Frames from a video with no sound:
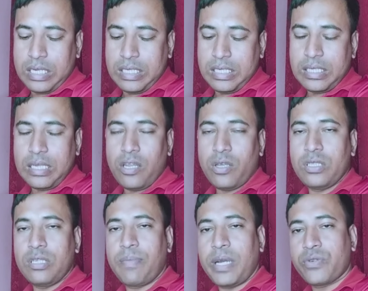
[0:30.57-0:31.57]
ডিজিটাল
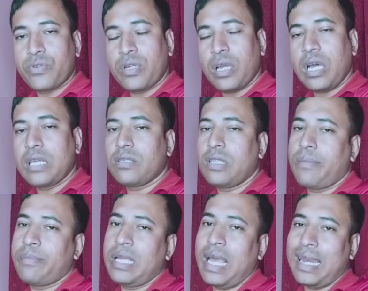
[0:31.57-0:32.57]
হচ্ছে পাঁচশো টাকা যদি
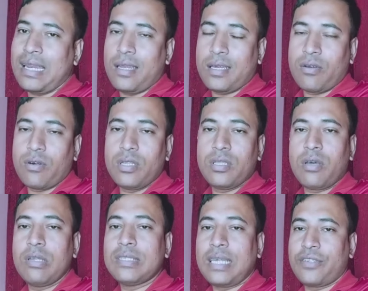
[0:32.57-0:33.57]
আপনি অ্যানালগে করেন
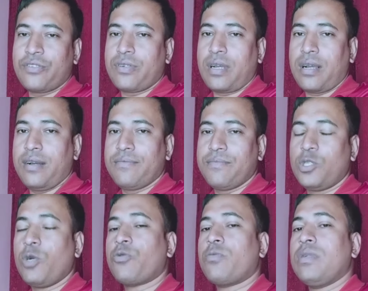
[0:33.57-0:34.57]
তাহলে চারশো টাকা
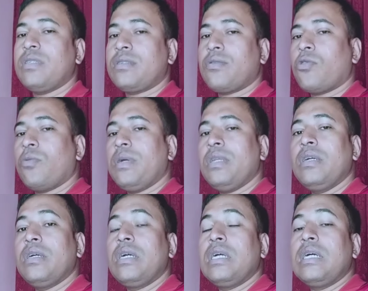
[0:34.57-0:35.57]
সবসময় চেষ্টা করবেন
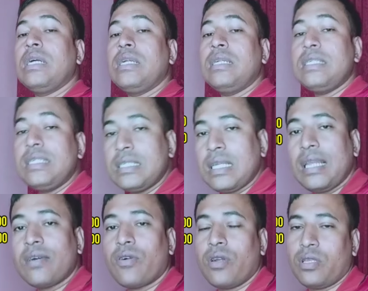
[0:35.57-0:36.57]

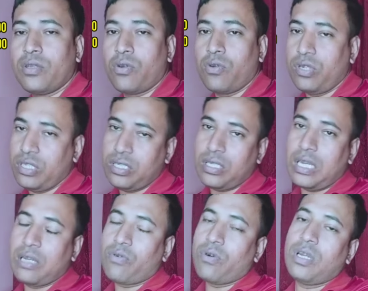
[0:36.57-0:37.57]
ডিজিটালে করার জন্য
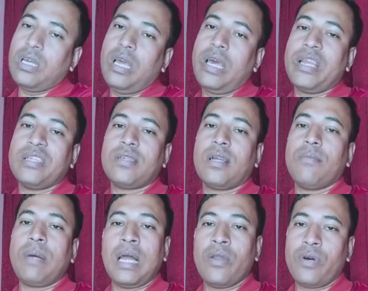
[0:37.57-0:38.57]
ডিজিটালে করলে রেজাল্ট
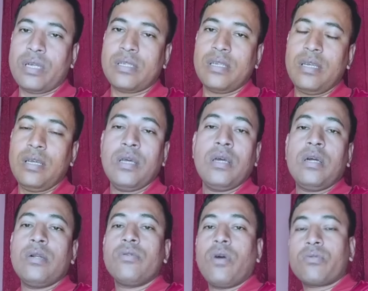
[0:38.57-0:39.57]
ভালো আসে
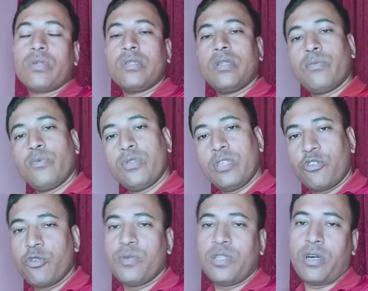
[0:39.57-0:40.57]
ডক্টরদের বুঝতে
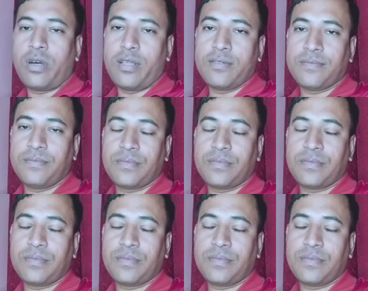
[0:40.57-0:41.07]
সুবিধা হয়